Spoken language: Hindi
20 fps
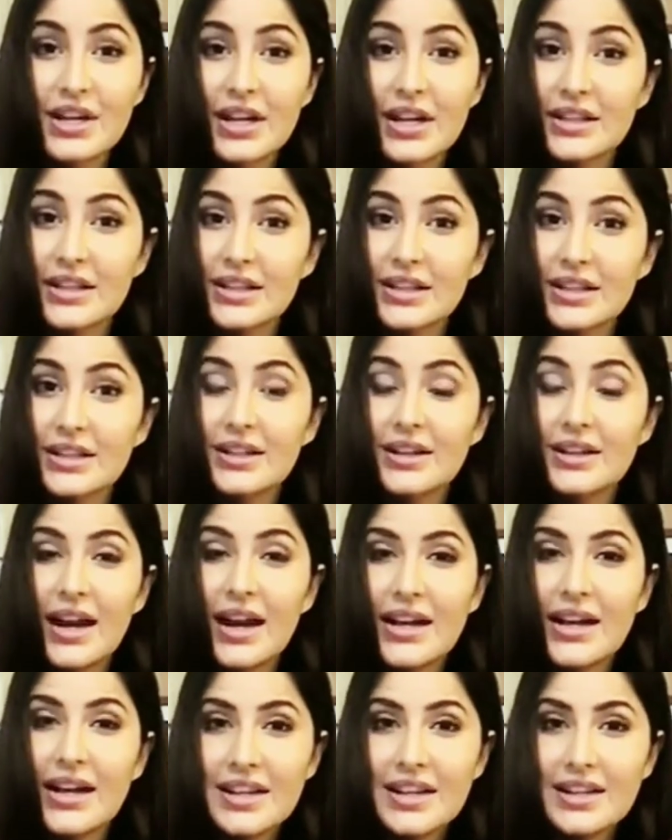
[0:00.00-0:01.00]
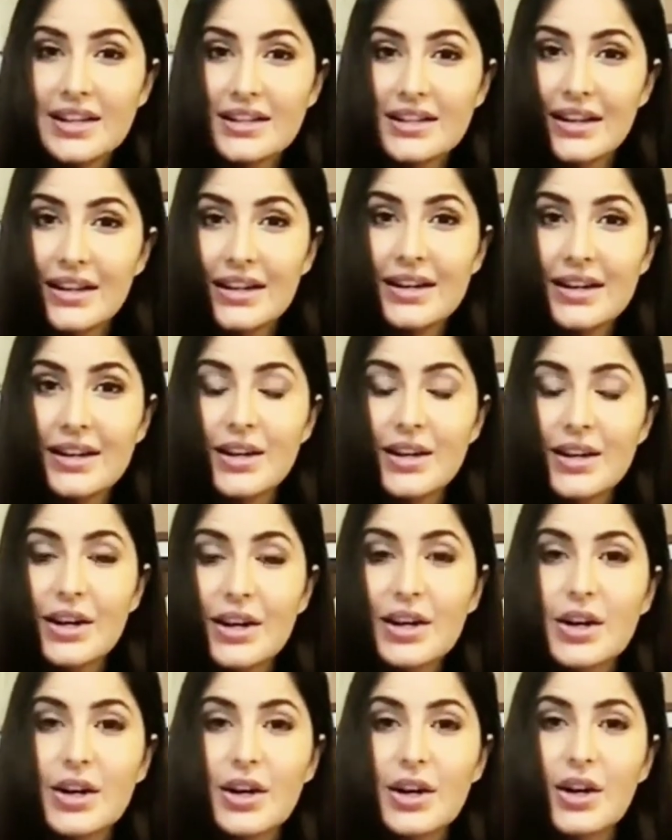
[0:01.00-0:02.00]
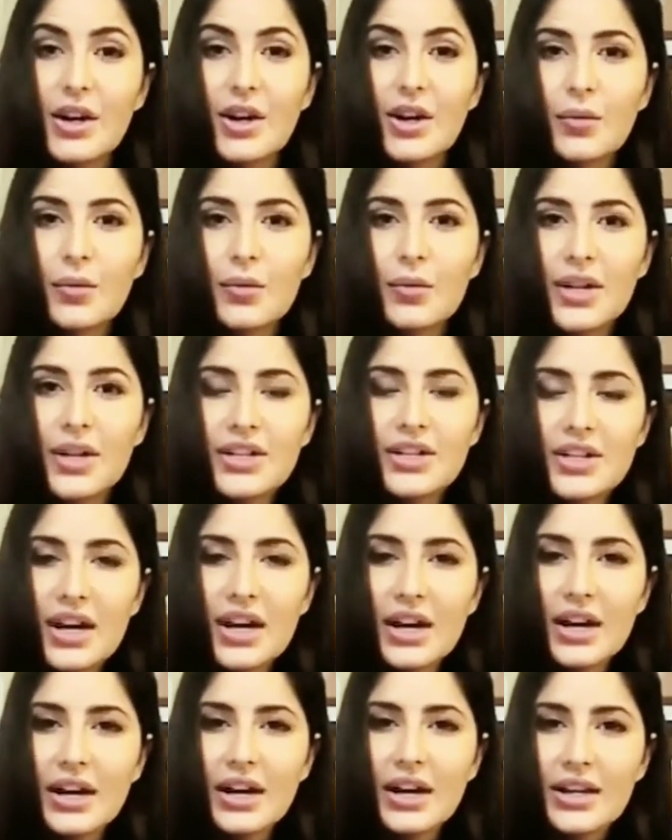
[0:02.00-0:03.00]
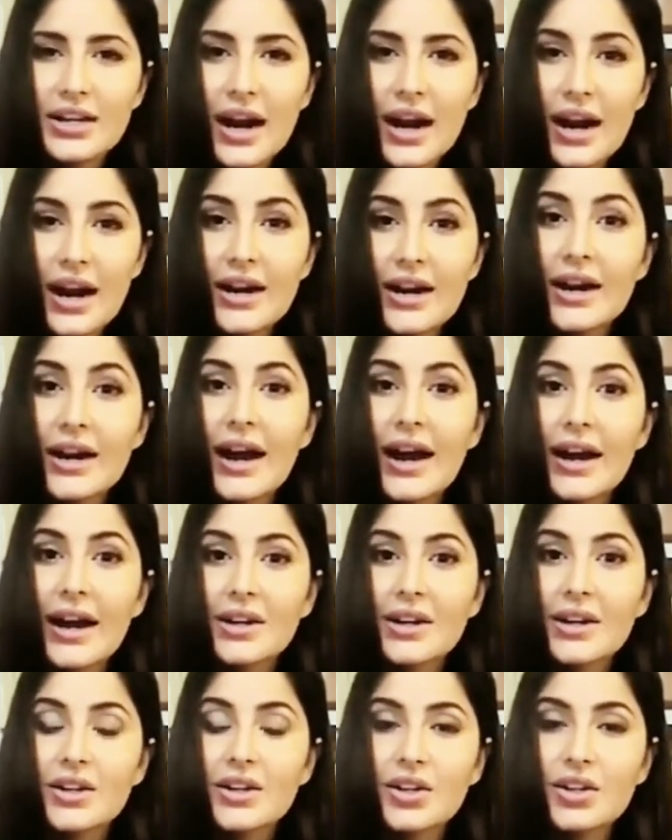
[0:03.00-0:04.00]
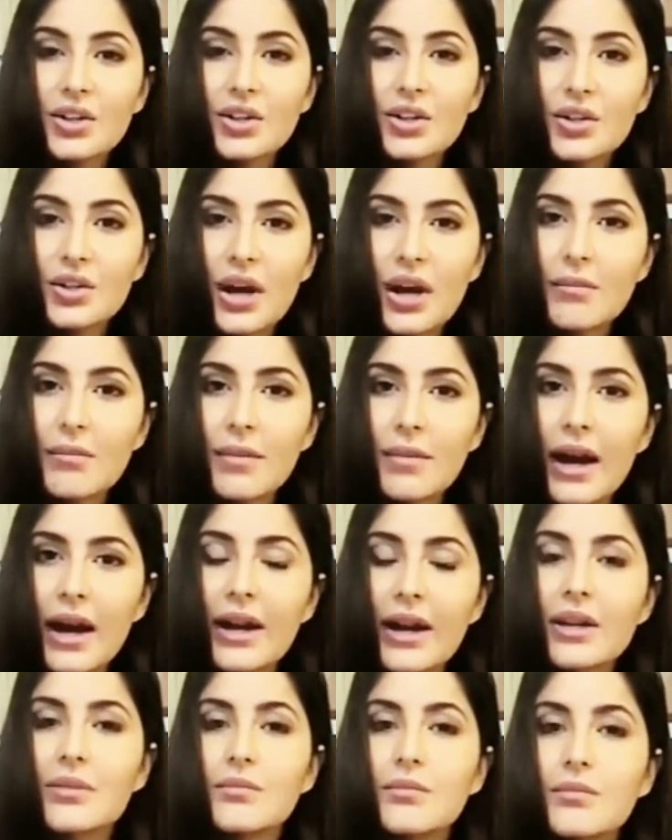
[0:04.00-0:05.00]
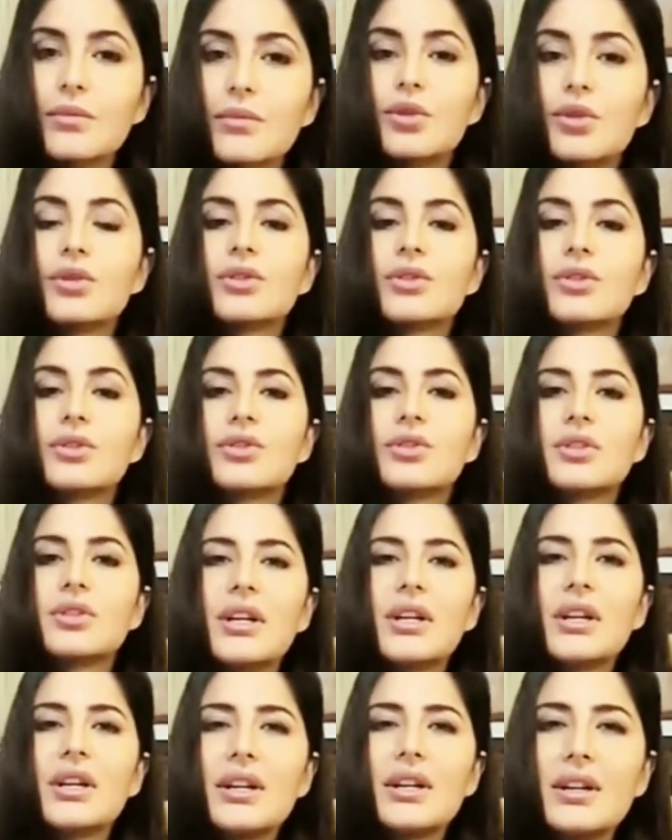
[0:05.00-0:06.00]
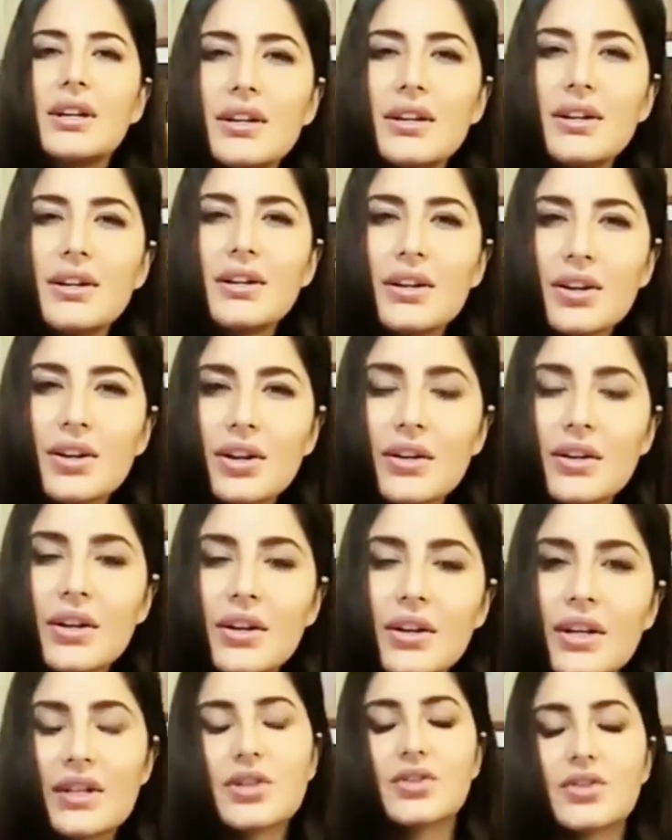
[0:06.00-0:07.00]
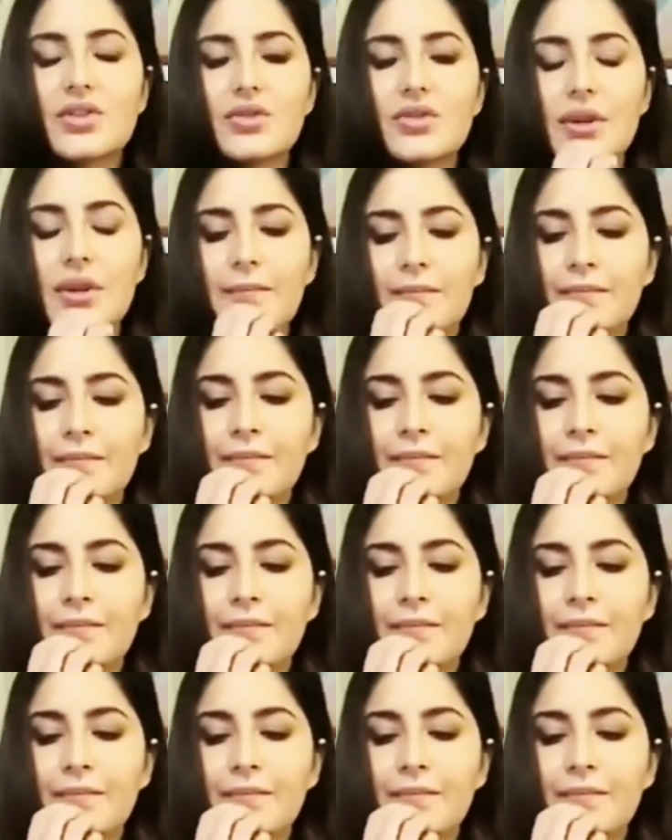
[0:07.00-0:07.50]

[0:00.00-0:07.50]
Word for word: चंदन हाय चंदन विच यंग एक्टर डू यू एडमायर द मोस्ट इन करंट इंडस्ट्री